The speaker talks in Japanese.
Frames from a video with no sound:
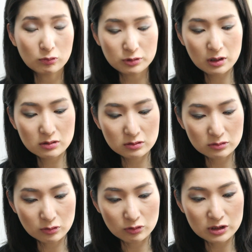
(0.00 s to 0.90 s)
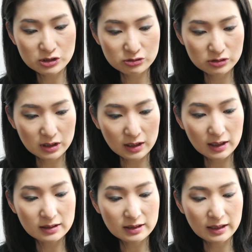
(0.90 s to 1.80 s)
このブラックのにしゅるい
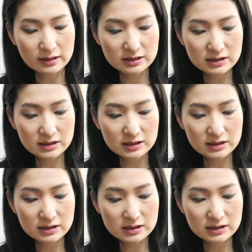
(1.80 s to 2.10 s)
があって、